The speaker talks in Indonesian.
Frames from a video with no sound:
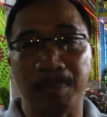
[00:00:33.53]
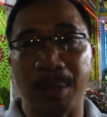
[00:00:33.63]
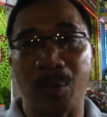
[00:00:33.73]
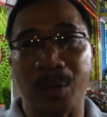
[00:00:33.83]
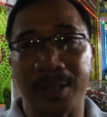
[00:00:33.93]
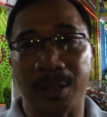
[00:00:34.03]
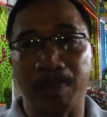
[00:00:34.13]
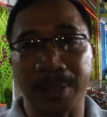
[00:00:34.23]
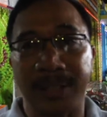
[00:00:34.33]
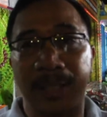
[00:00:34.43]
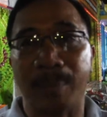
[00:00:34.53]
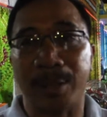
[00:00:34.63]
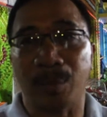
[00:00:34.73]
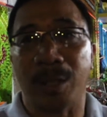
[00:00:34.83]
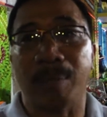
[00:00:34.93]
pembangunan yang bisa
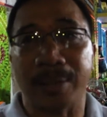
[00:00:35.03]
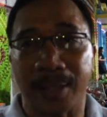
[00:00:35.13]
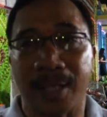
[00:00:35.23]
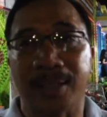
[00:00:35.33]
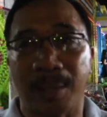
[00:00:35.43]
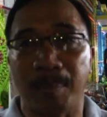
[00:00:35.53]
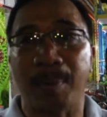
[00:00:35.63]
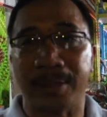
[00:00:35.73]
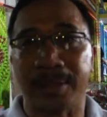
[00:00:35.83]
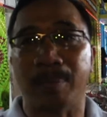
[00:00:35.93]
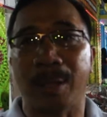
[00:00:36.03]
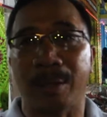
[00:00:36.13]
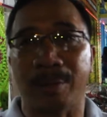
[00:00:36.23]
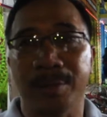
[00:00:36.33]
dinikmati oleh masyarakat Kabupaten Tabalong.